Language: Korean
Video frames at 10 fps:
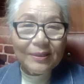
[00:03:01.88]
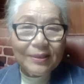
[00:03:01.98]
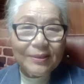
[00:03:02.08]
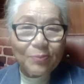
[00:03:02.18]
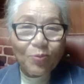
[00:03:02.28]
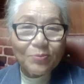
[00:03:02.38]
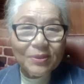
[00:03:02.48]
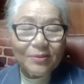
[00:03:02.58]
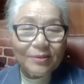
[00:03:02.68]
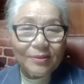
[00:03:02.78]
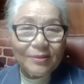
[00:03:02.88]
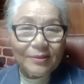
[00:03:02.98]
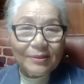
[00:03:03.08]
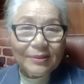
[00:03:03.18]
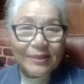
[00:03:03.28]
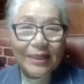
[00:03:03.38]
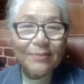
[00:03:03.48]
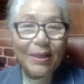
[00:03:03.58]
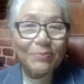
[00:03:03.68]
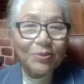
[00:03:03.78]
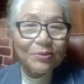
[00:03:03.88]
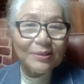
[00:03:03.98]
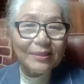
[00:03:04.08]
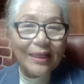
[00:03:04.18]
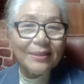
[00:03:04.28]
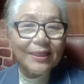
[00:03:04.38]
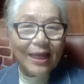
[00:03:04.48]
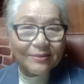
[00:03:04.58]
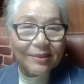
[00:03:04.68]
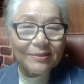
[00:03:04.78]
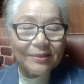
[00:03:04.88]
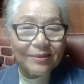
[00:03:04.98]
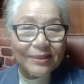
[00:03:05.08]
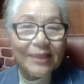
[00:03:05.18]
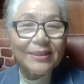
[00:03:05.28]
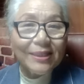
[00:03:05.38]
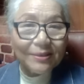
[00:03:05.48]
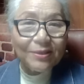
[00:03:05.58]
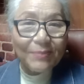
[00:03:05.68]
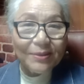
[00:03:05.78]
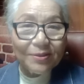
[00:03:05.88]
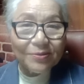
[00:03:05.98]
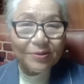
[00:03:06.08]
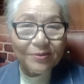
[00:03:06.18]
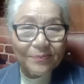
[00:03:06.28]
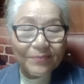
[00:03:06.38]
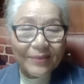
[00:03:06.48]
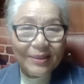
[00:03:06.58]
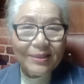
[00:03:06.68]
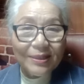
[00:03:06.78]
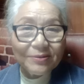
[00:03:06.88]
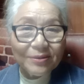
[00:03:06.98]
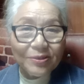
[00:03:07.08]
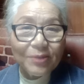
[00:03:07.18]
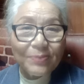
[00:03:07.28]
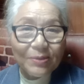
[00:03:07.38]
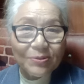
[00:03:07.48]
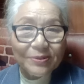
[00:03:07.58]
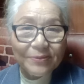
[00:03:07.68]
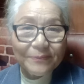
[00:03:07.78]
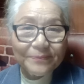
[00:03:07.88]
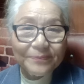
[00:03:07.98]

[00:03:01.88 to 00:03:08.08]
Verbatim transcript: 예, 복음서를 자기 마음대로 다르게 각색을 해서 자기 책들을 만들어서 이단들은 전파하고 있어요.